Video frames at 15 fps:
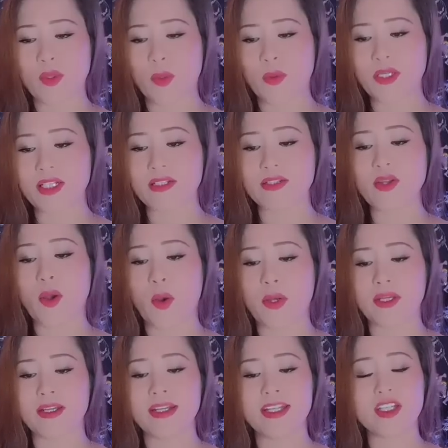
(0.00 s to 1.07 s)
thủ trưởng ngồi.
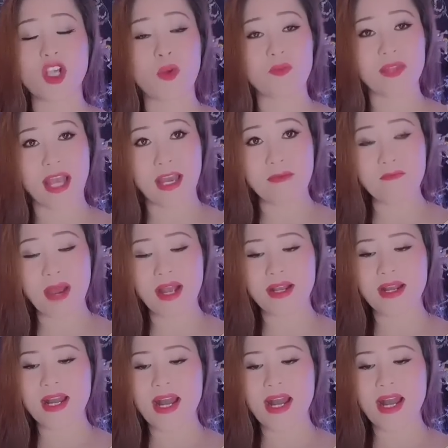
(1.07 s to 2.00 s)
Trong nháy mắt,